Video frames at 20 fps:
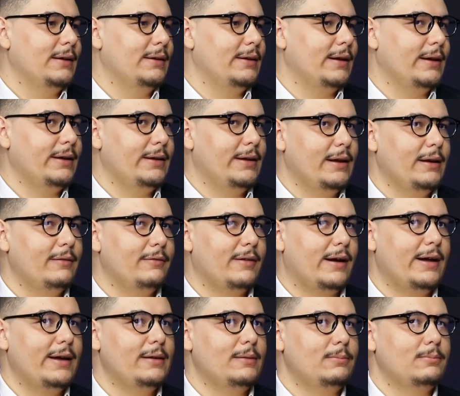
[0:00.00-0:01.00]
E aí ele
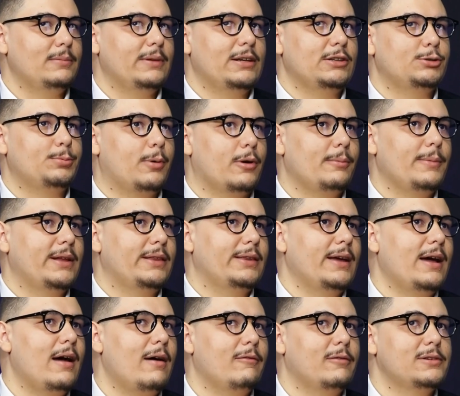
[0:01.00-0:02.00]
vai né, te
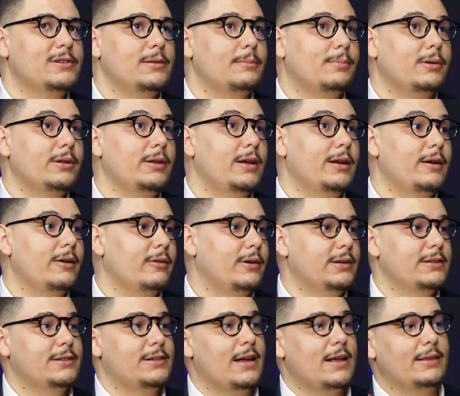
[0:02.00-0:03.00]
prometer, ah, você poderia
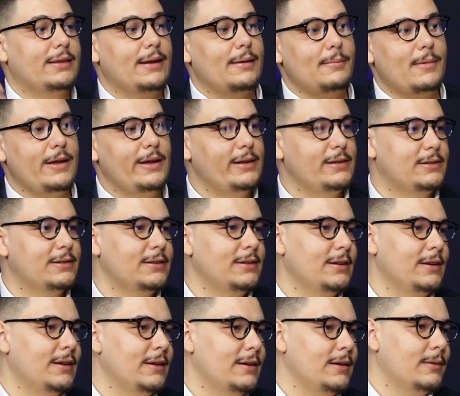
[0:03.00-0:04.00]
alcançar até mais
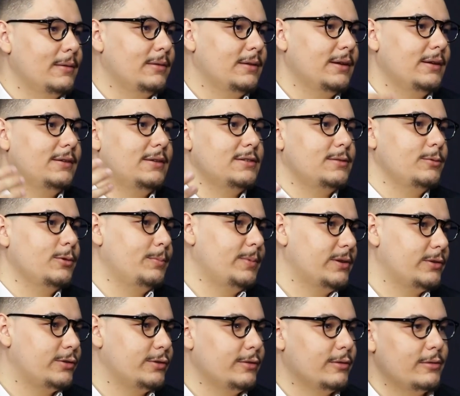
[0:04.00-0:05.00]
tantas mil
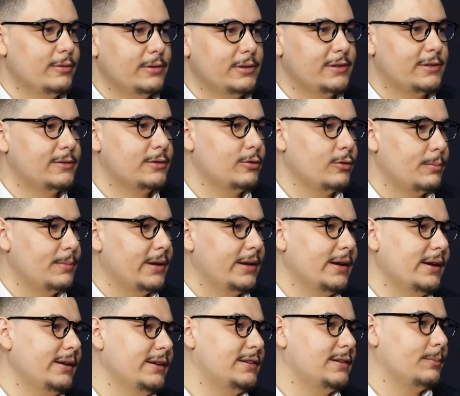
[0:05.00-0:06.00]
pessoas
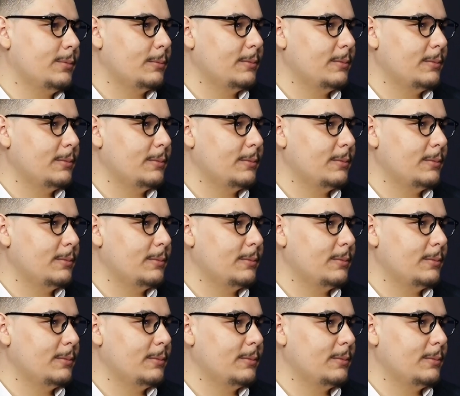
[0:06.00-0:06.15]
turbinando essa